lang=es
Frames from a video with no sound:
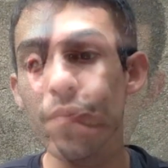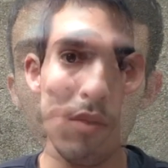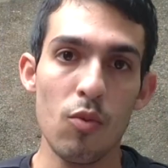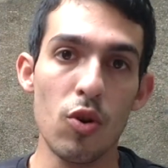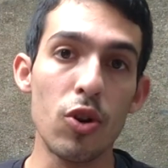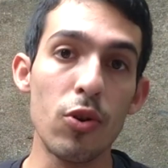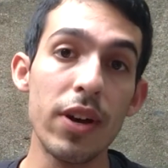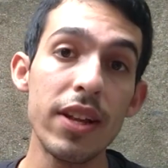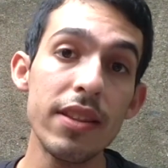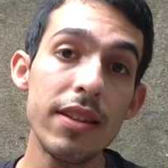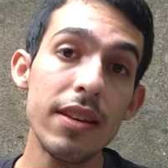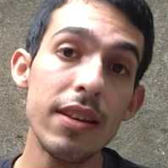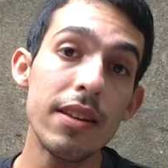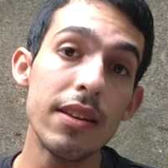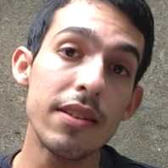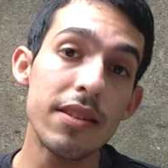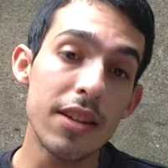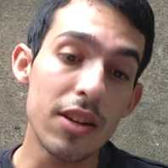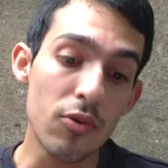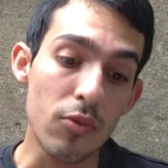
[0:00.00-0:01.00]
Bueno, antes de
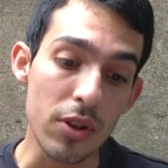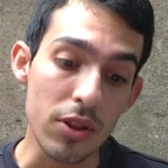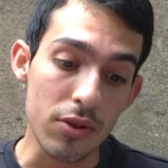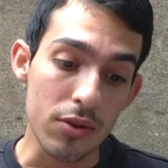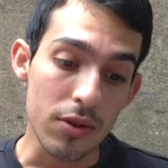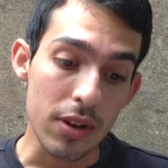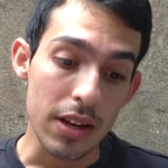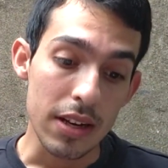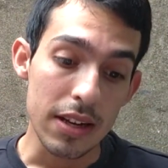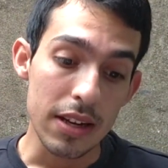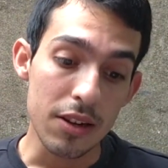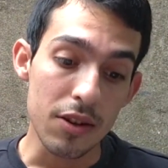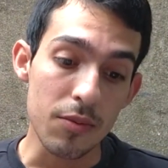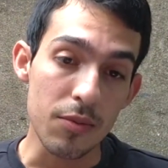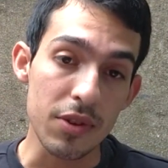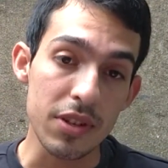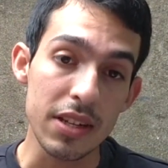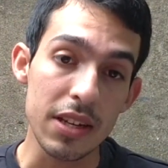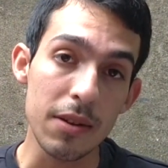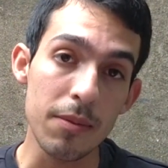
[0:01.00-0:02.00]
decir cuánto gané,
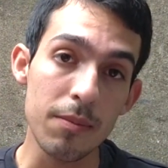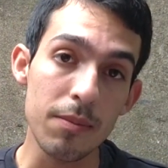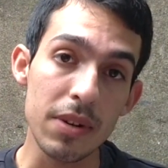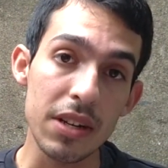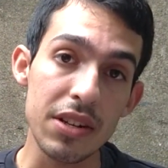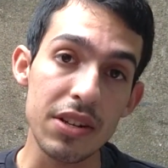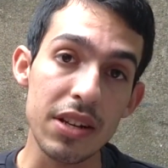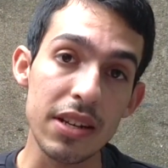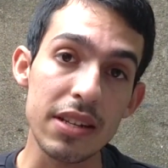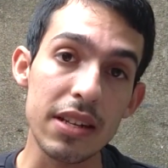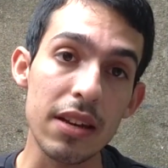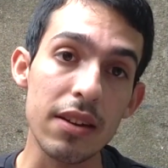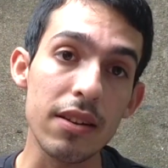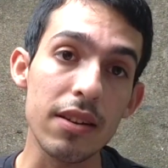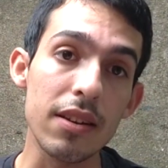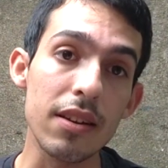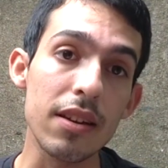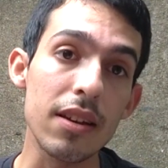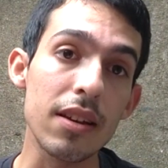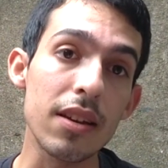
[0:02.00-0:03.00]
como siempre, ya
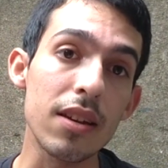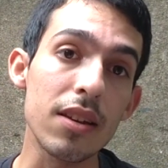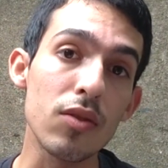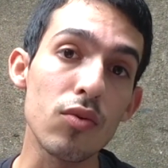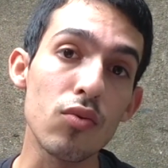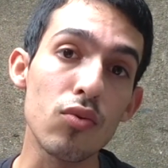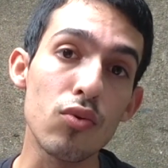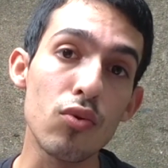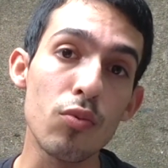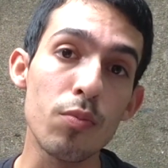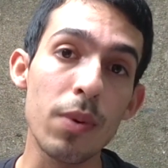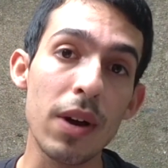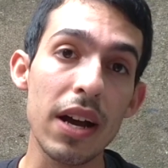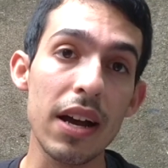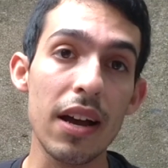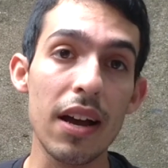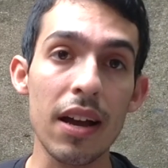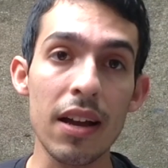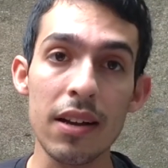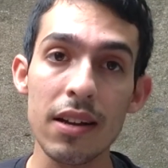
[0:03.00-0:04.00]
saben que YouTube
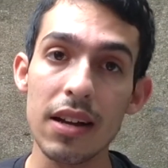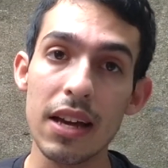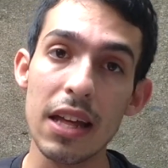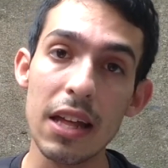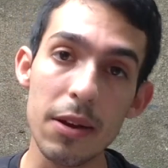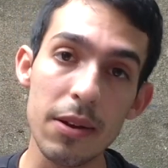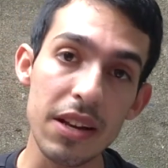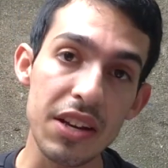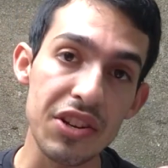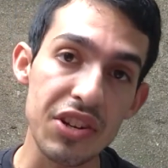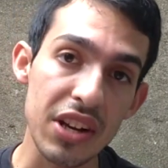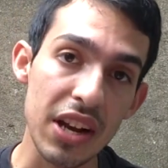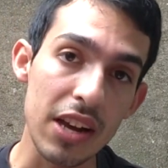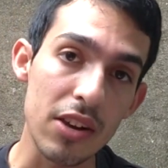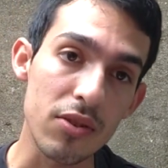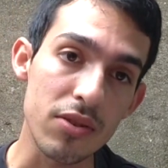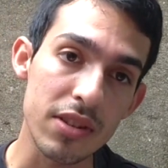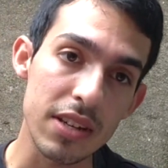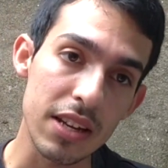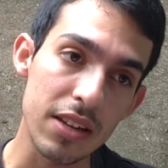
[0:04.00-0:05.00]
paga cada vez que llega a
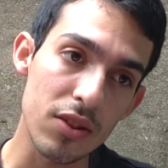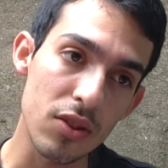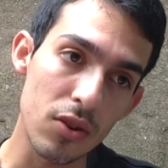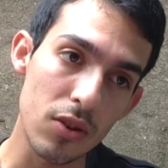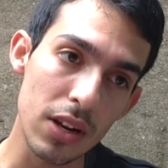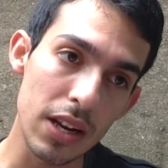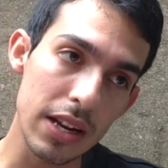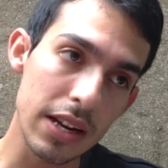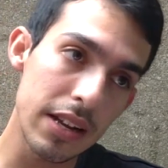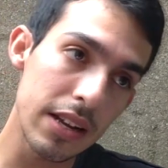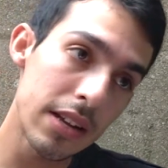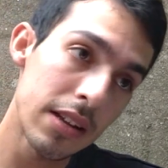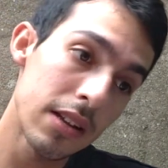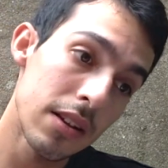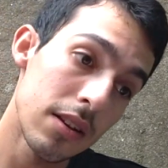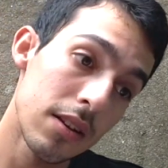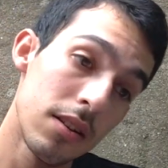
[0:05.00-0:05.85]
los 100 dólares.